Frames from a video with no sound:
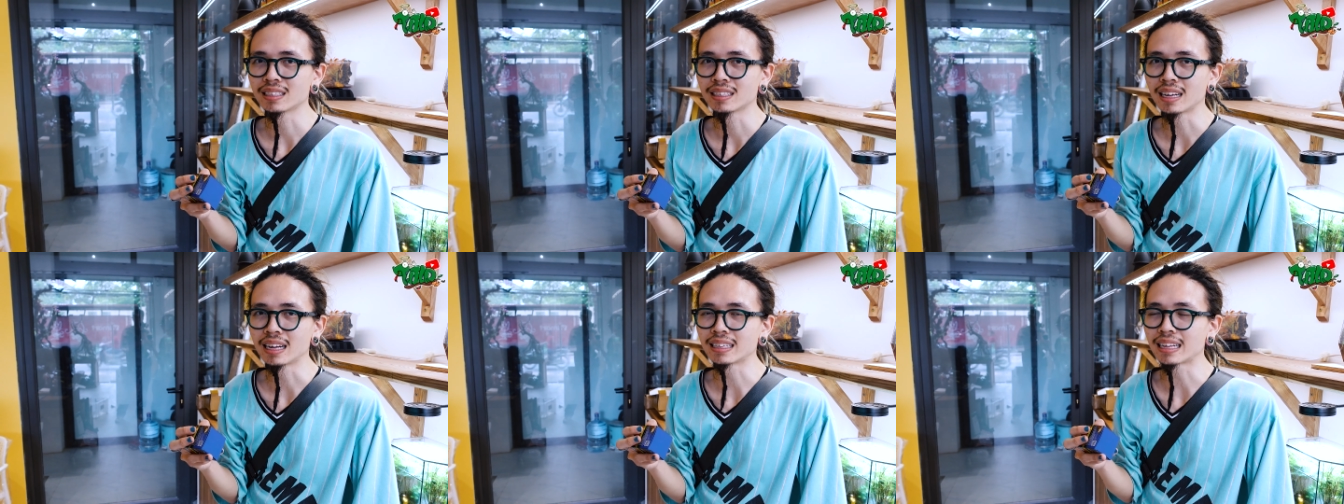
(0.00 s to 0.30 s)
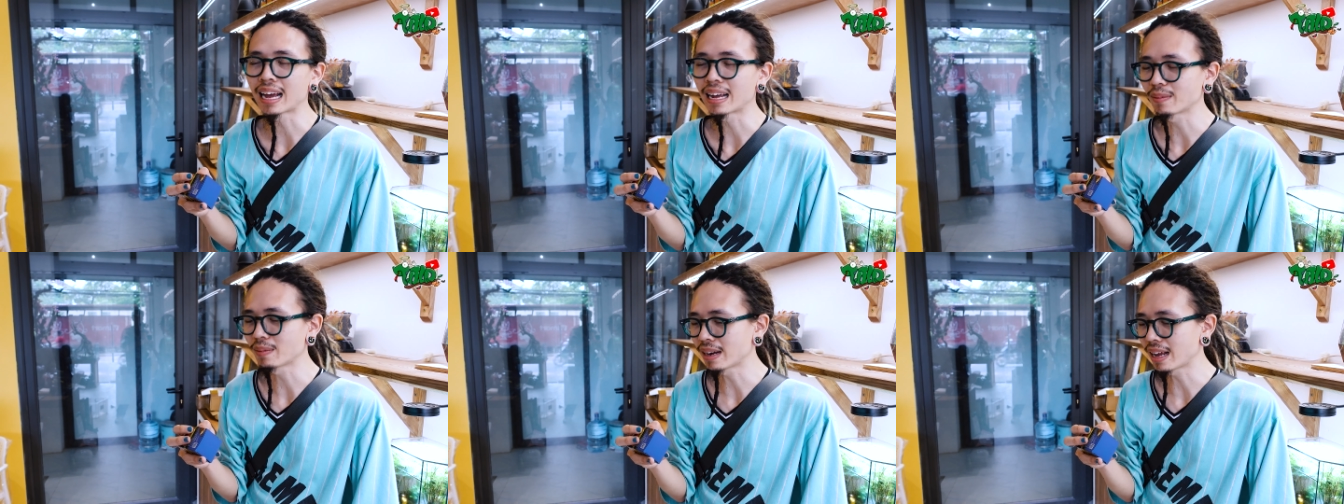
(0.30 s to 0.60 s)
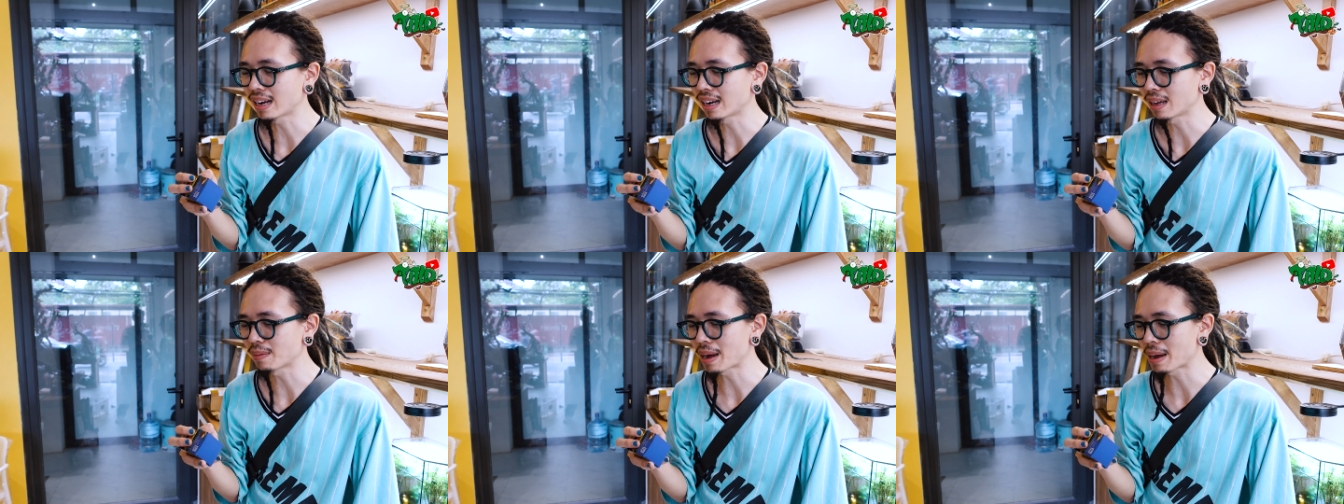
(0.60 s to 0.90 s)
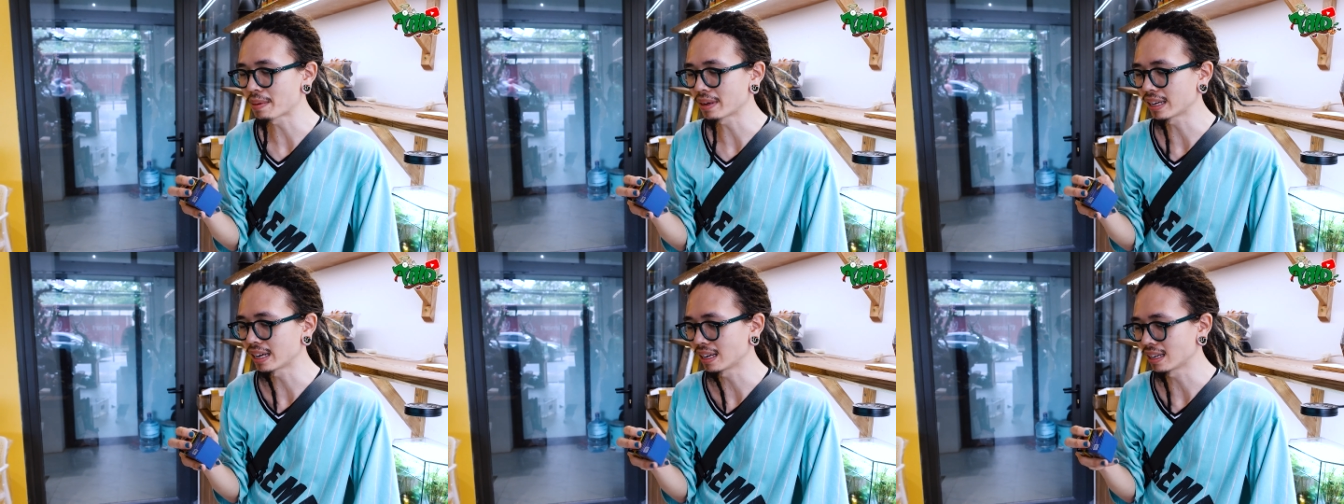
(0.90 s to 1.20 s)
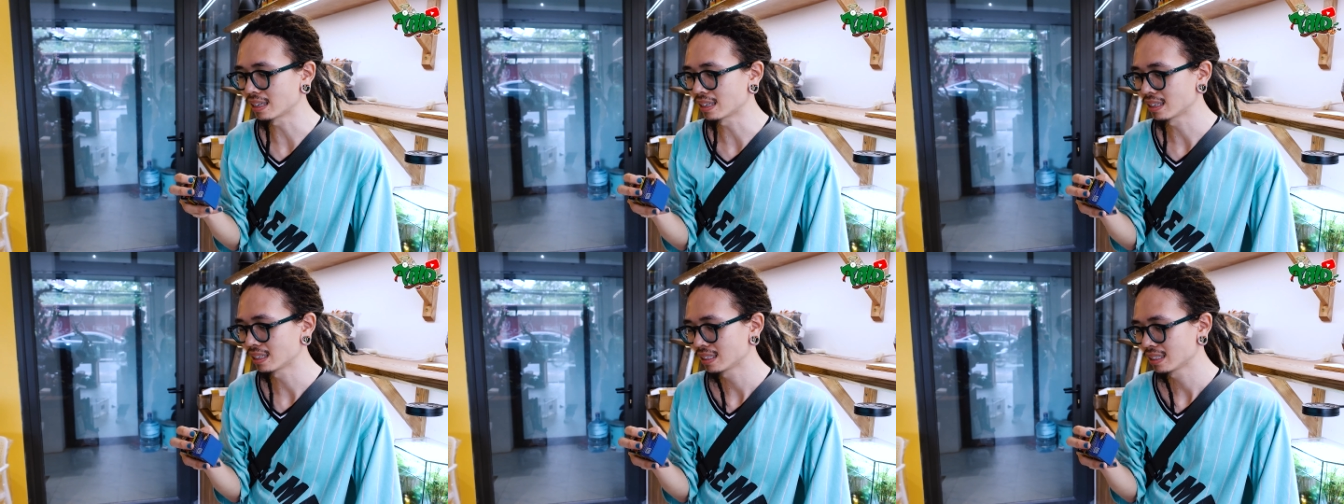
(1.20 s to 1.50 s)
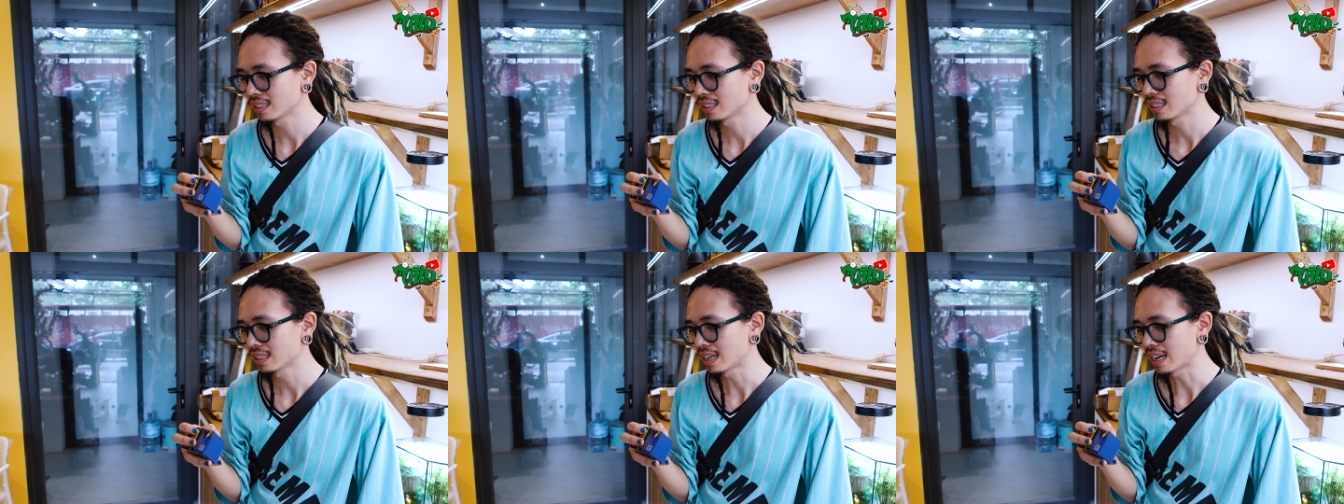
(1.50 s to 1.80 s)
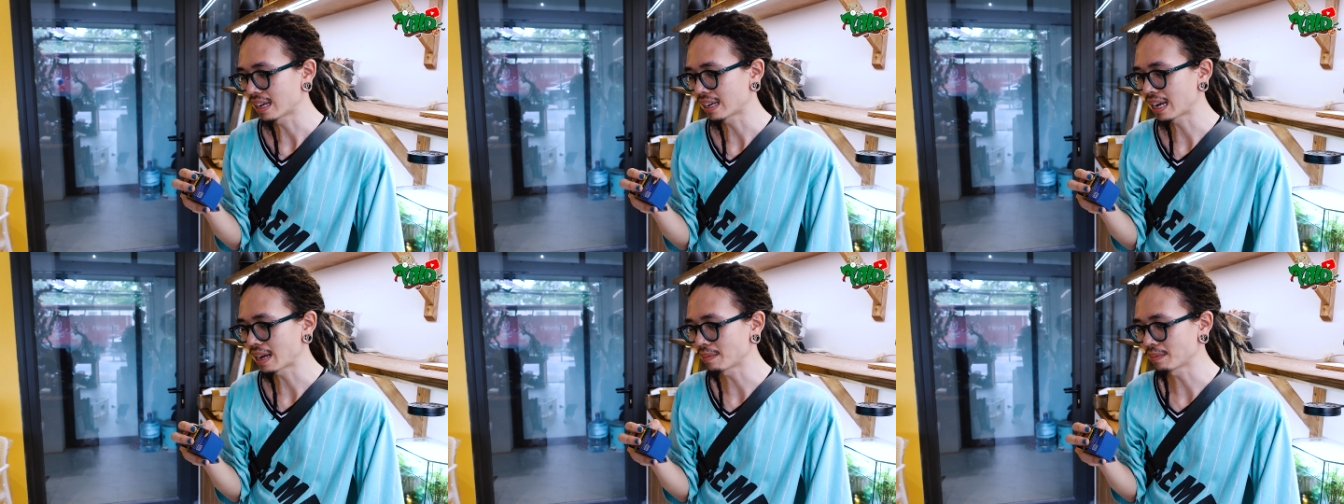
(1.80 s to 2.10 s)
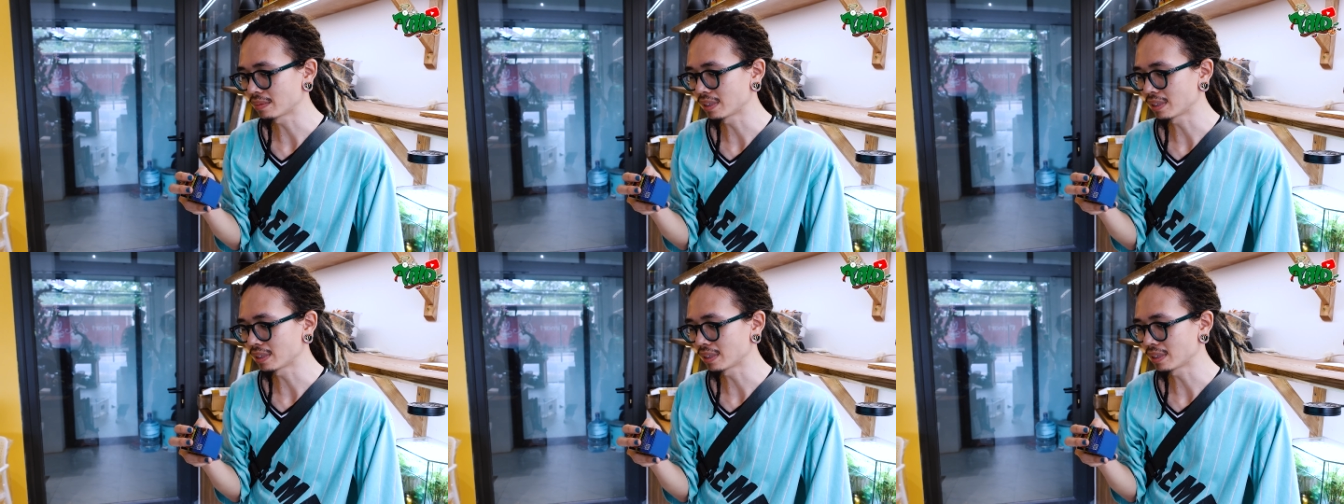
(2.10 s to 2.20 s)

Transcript: Hiện tại bây giờ là 30.000. Anh em